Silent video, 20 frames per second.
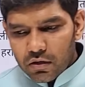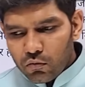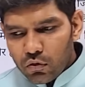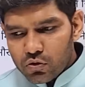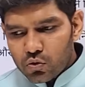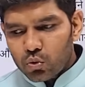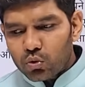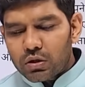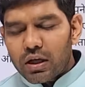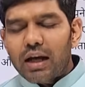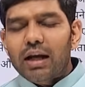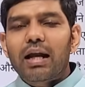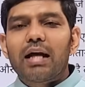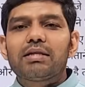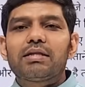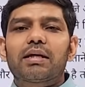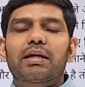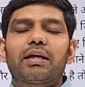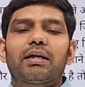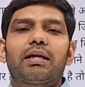वसुंधरा
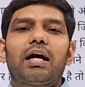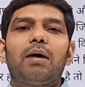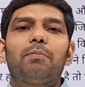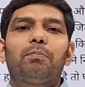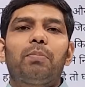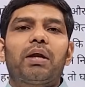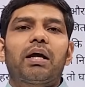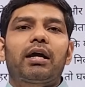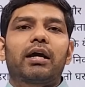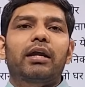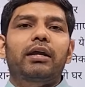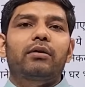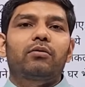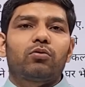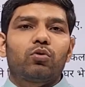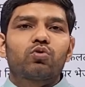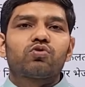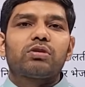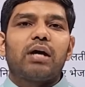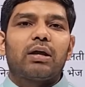राज्य के नाम पर अगर एक
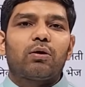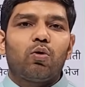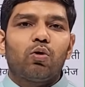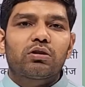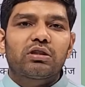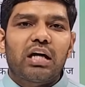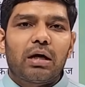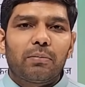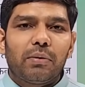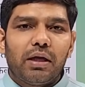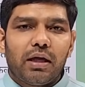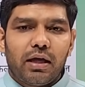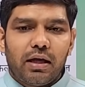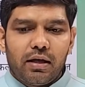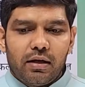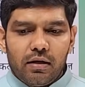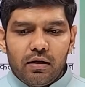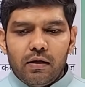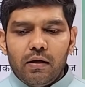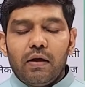नुकसान होता भी
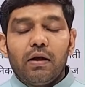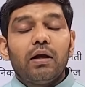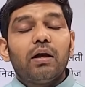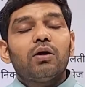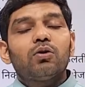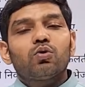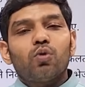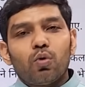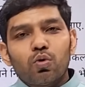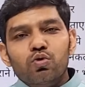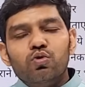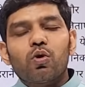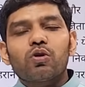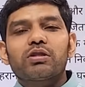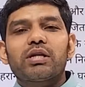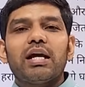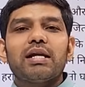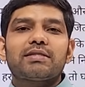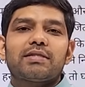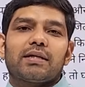है तो उसको
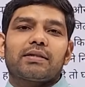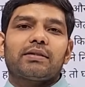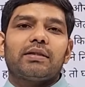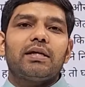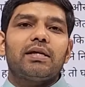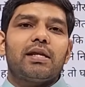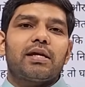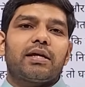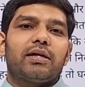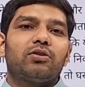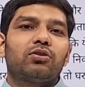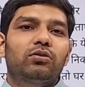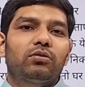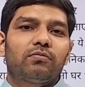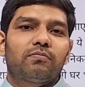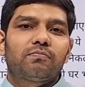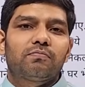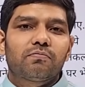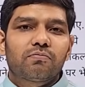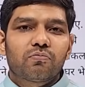झेल सकते हैं लेकिन
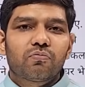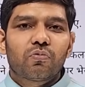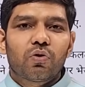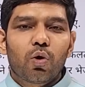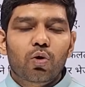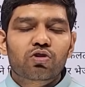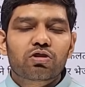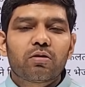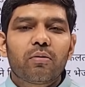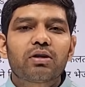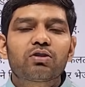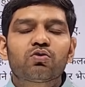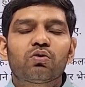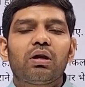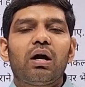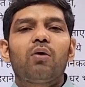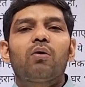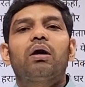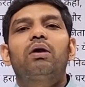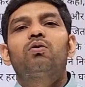लोकसभा
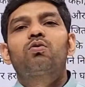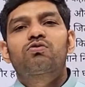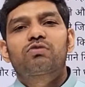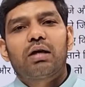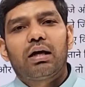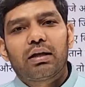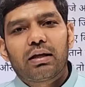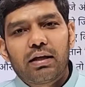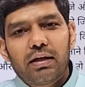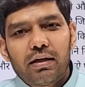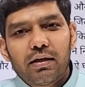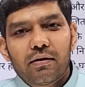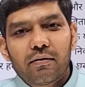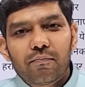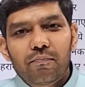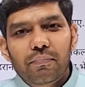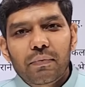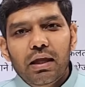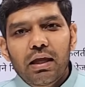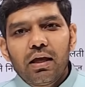चुनाव का नुकसान नहीं
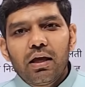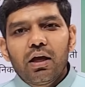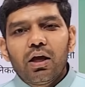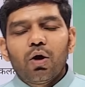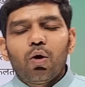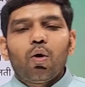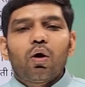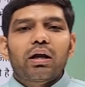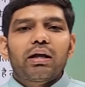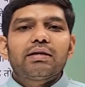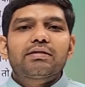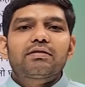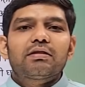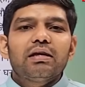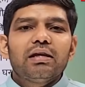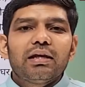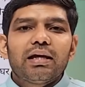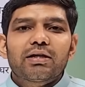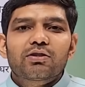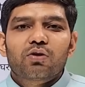और
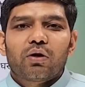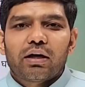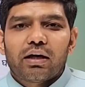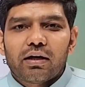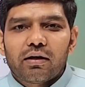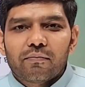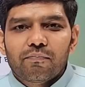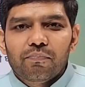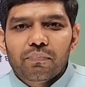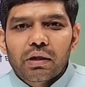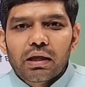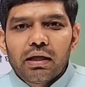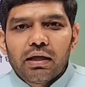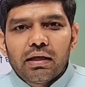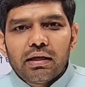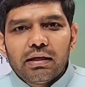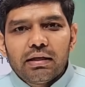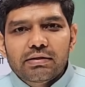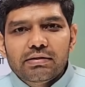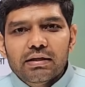इसीलिए जो है
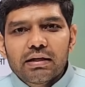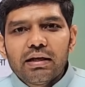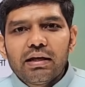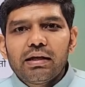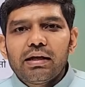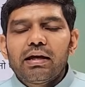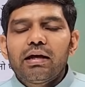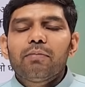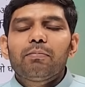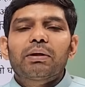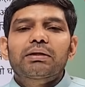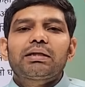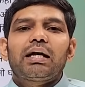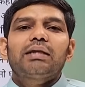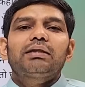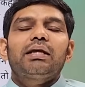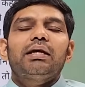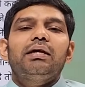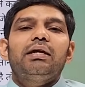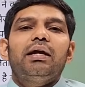इसीलिए
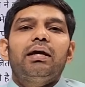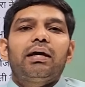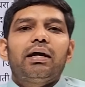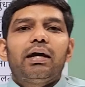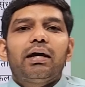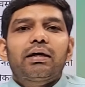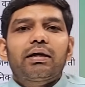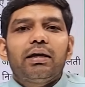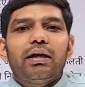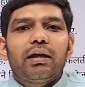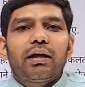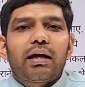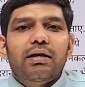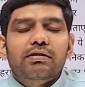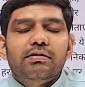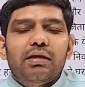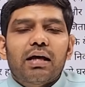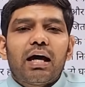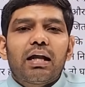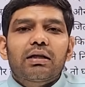बताते ये हैं कि
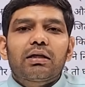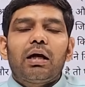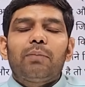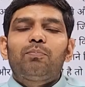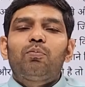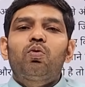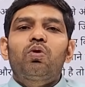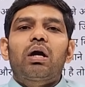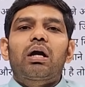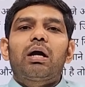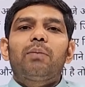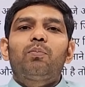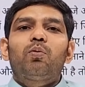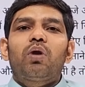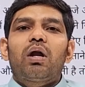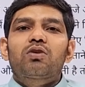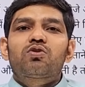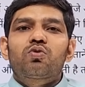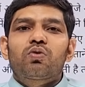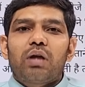राजस्थान का पूरा का
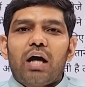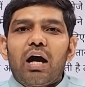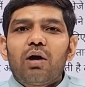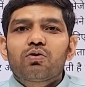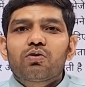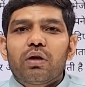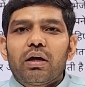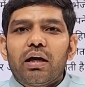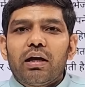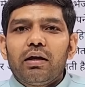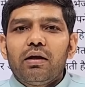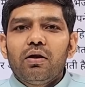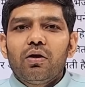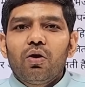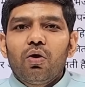पूरा चुनाव जो है